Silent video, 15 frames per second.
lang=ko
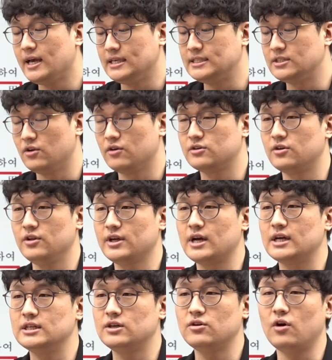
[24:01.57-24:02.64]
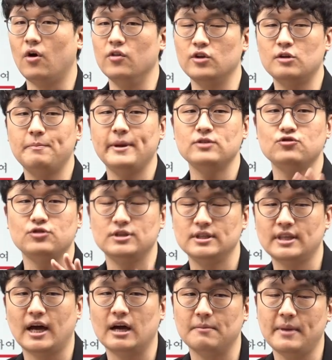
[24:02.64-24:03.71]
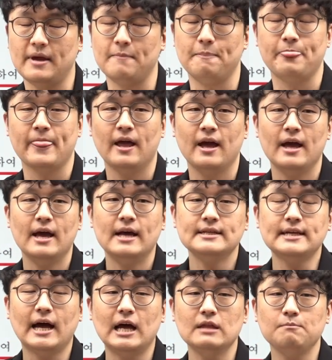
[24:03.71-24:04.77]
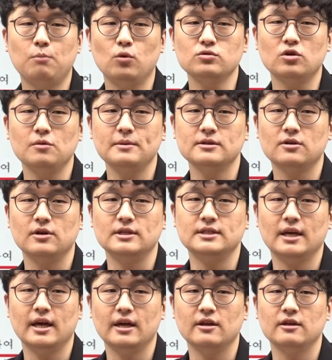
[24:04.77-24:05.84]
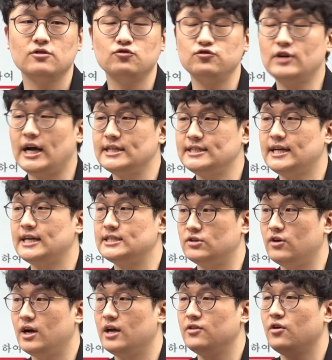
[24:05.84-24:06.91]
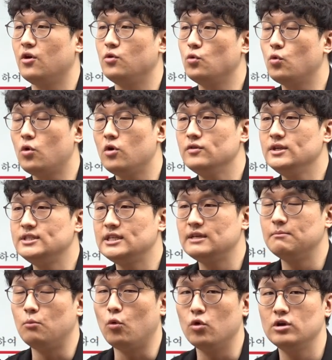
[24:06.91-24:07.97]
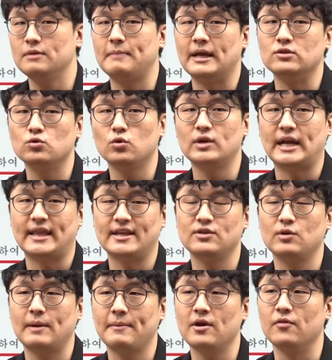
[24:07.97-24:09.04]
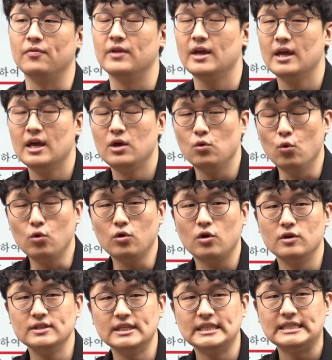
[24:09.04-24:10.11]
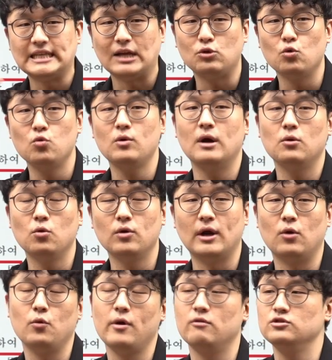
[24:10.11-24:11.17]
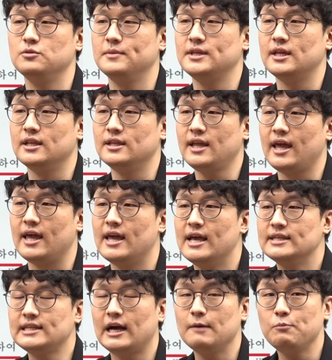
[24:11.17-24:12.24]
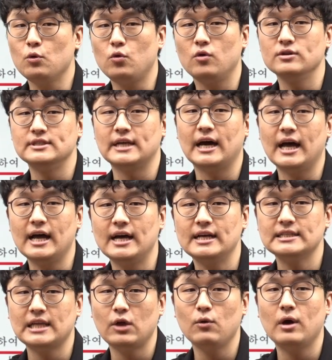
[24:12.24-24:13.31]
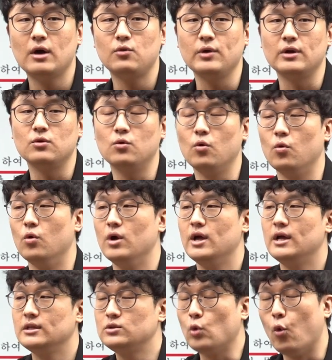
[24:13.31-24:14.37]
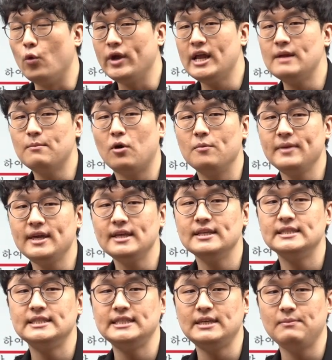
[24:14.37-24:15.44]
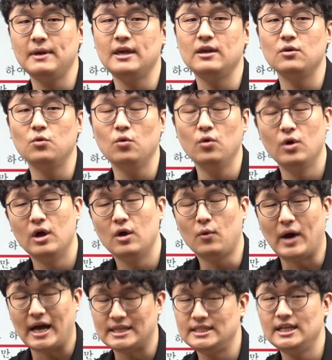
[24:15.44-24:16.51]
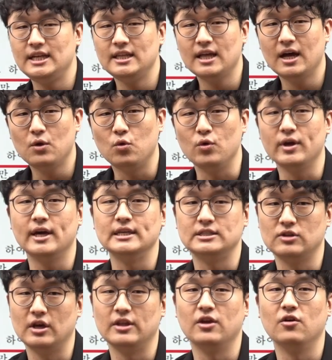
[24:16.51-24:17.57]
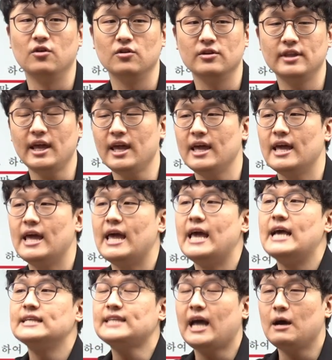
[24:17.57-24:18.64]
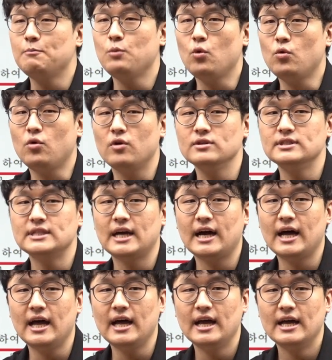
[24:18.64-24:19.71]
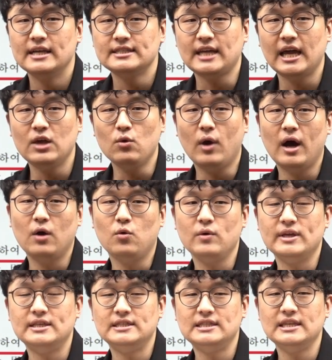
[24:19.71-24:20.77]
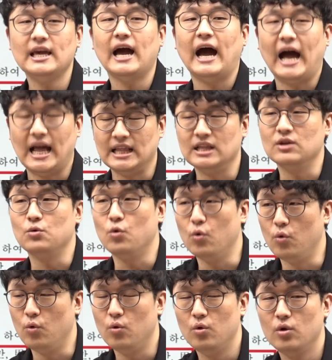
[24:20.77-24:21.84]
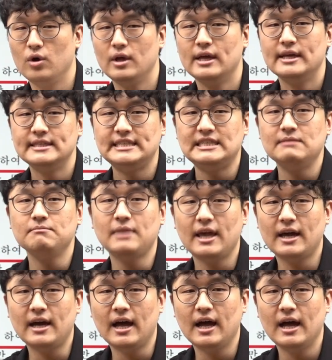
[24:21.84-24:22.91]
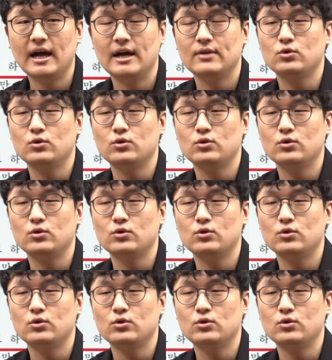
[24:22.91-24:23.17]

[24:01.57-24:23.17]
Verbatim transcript: 있어요. 그러니까 그걸 언급해 주신 다음에 사안포섭에서 이제 두 가지가 들어가야 돼요. 요건이 지금 뭐를 만족을 안 하냐면 요건은 자동과고라고 외우시면 되는데 상표권자가 사용하고 있고 동일 범위 침해이고 과실이나 고의가 있어야 돼요. 근데 상표권자가 사용하고 있지 않고 침해가